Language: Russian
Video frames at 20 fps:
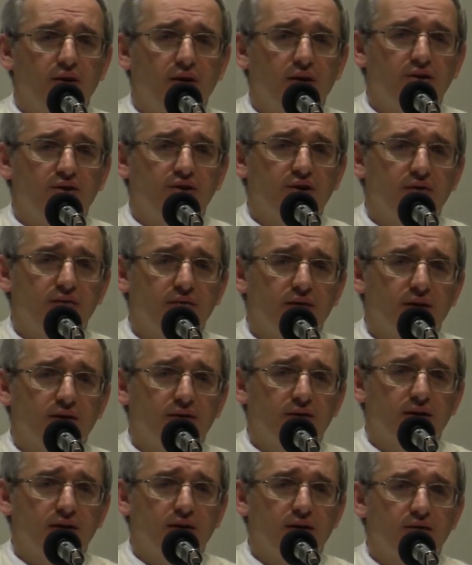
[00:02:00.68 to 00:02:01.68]
и решил в
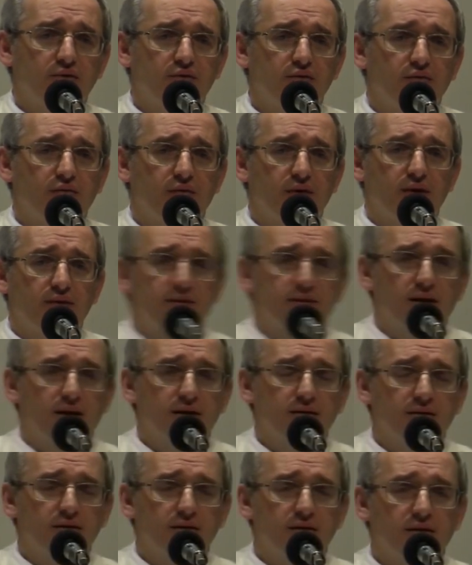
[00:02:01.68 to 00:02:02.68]
конце концов
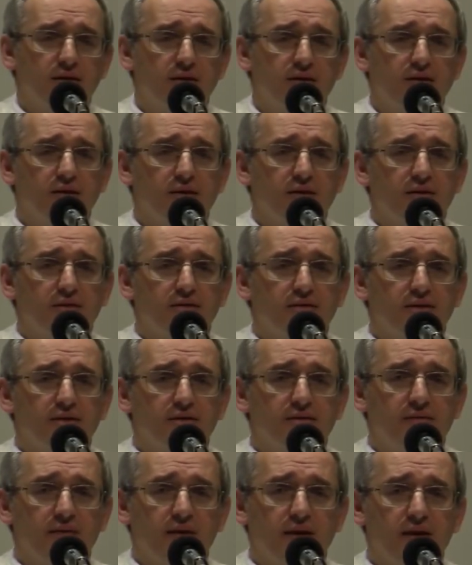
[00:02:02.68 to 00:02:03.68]
остаться
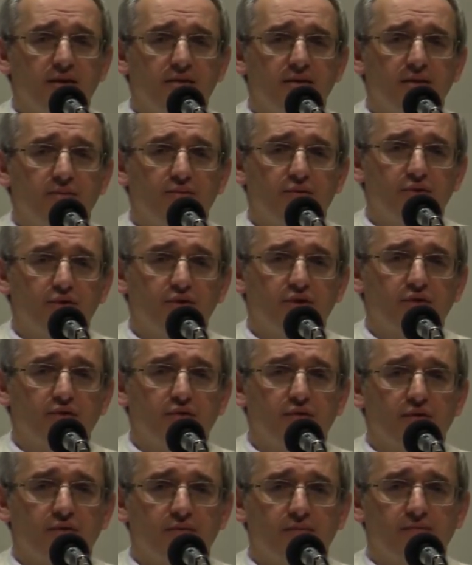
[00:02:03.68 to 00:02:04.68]
со своей слепой
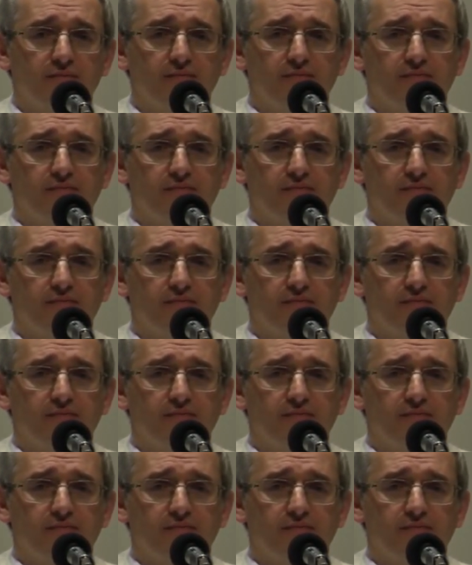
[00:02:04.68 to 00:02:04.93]
женой.